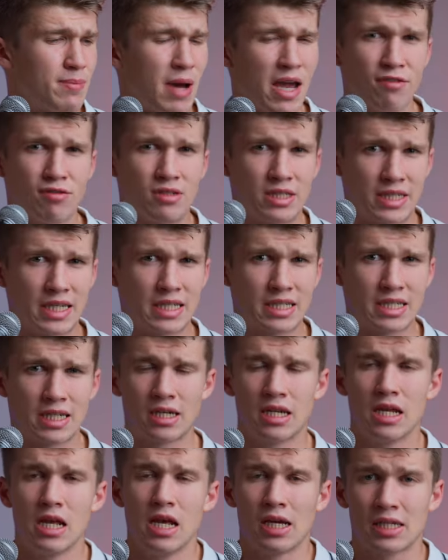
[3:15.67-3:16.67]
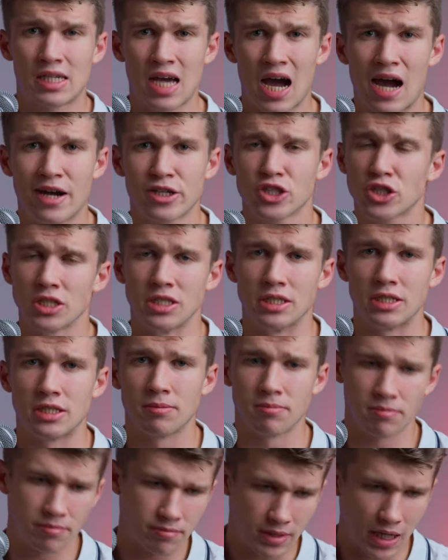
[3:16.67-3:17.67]
dem iPhone 16 gearscht sind.
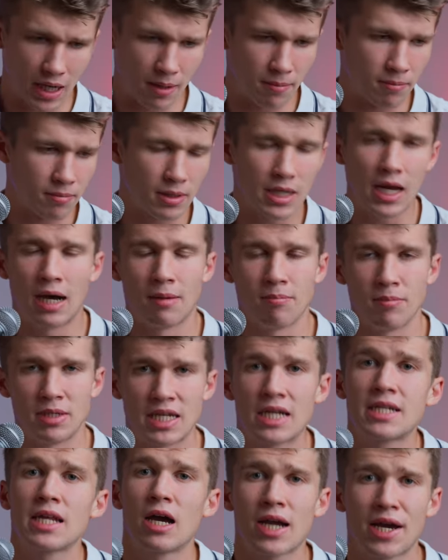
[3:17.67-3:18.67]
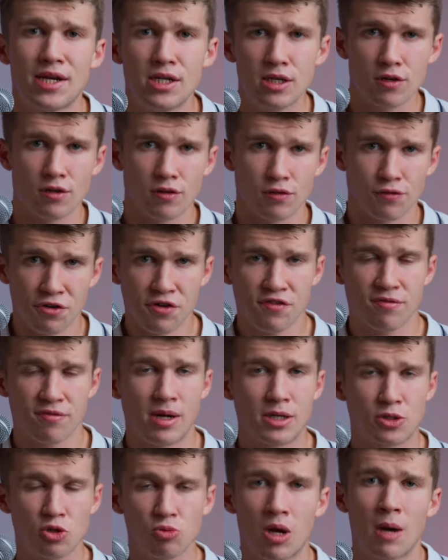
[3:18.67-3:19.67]
Ja, klar, es hat ja keine
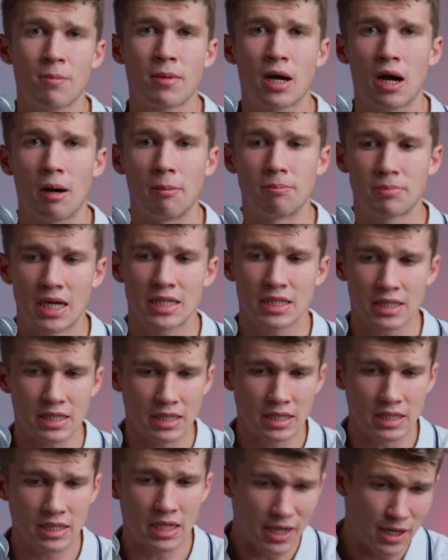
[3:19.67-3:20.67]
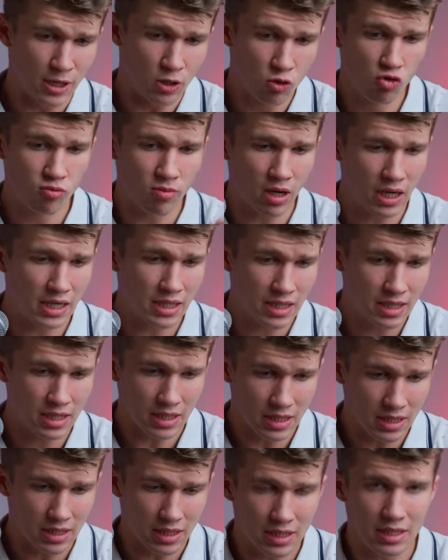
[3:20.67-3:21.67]
5x Zoom-Kamera. Das ist nun mal
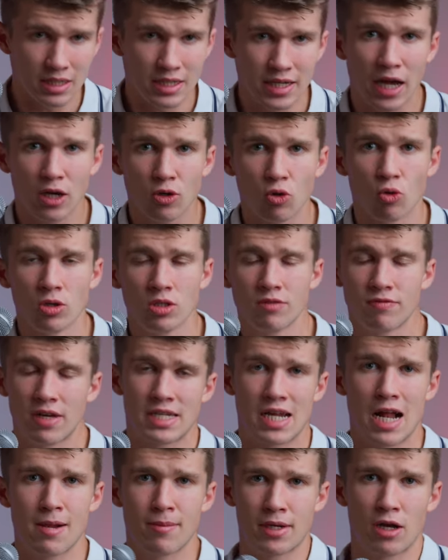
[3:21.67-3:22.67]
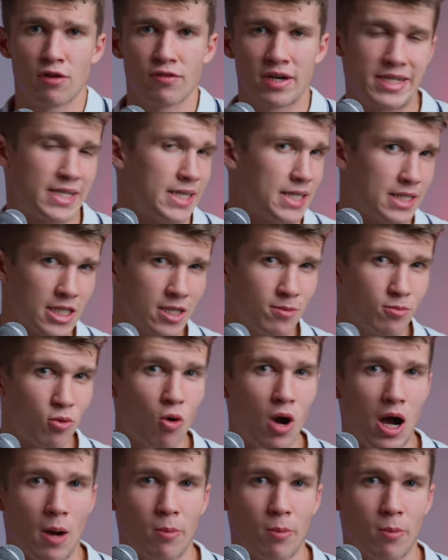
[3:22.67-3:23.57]
der Grund, weshalb man auf ein 16 Pro